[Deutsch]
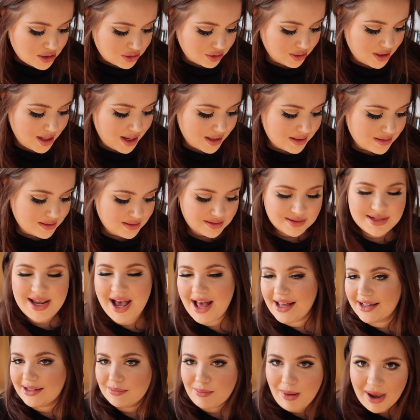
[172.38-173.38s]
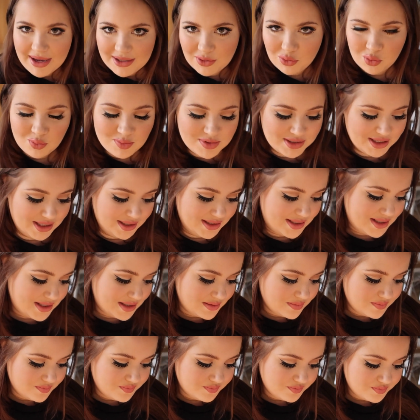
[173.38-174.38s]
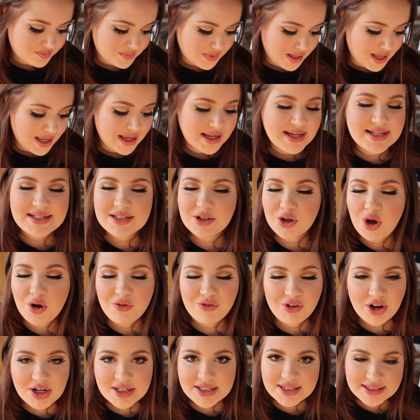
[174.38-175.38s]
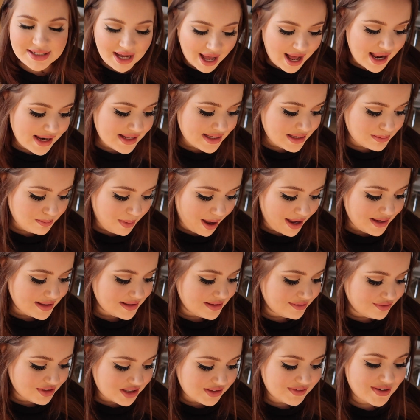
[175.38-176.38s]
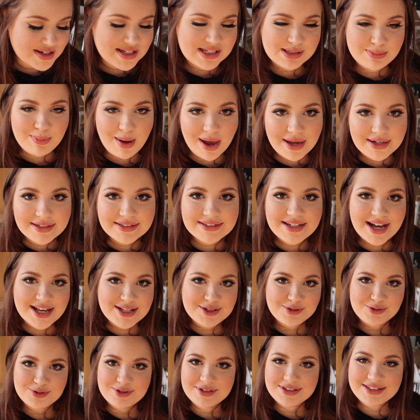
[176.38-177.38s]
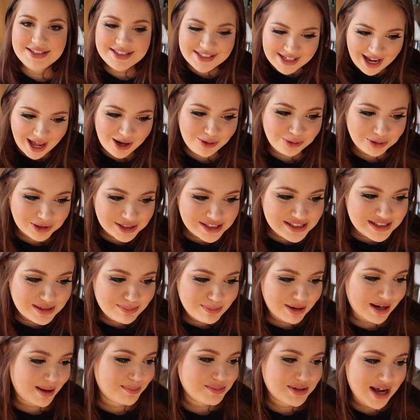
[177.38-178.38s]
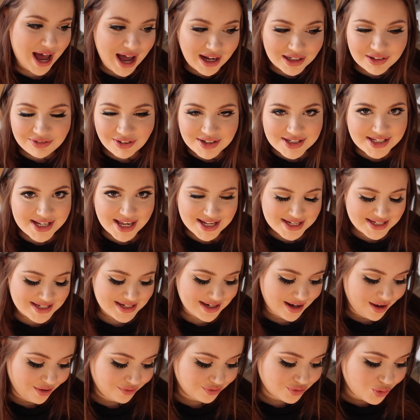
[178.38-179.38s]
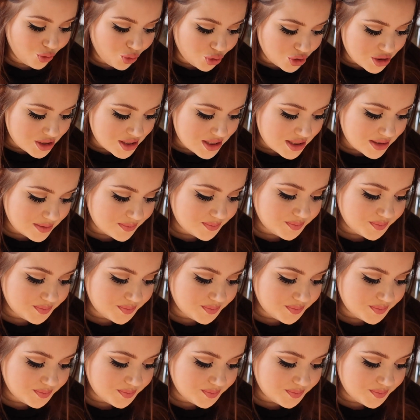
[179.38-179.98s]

sondern der allgemeine Umsatz. Ist doch auch völlig egal, ihr, mein, ihr wisst, was ich meine. Also die Kalorien, die man am Tag quasi essen darf. Und